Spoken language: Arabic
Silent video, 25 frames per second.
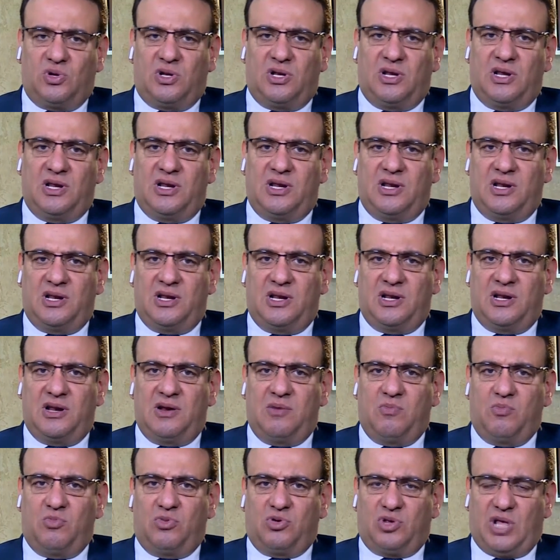
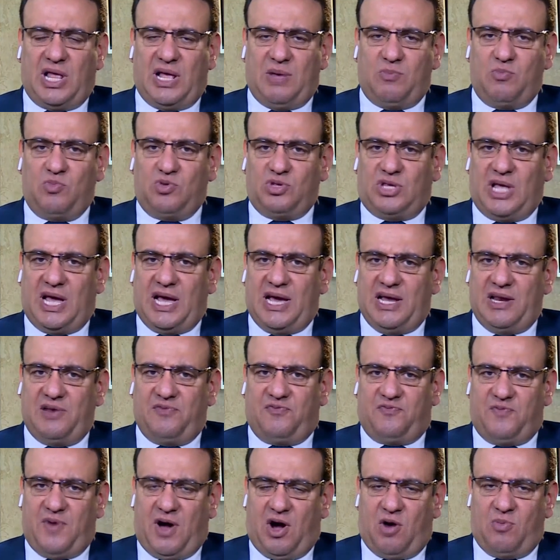
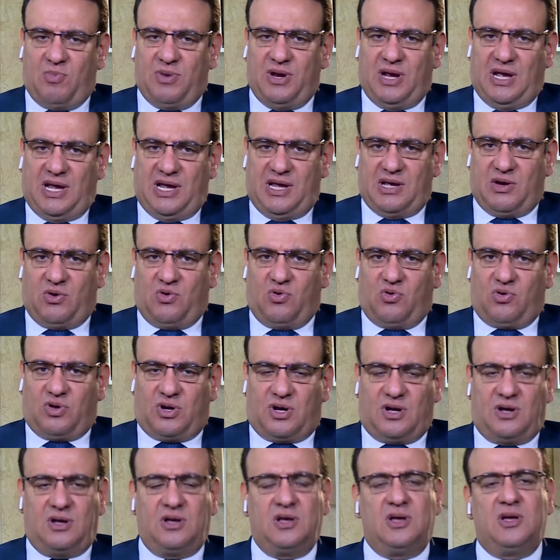للمتحالف معه من الناحيه
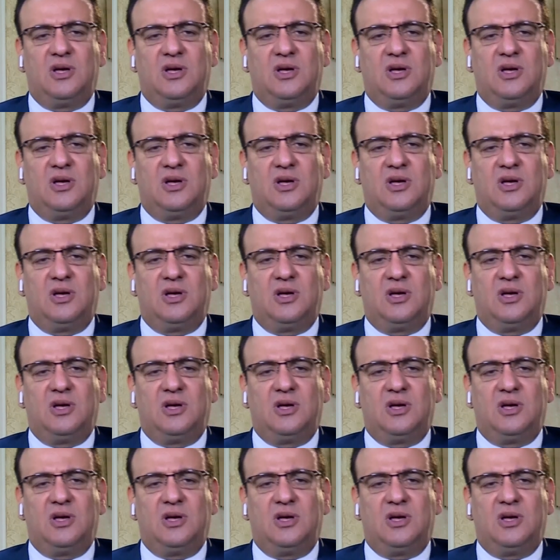الاخرى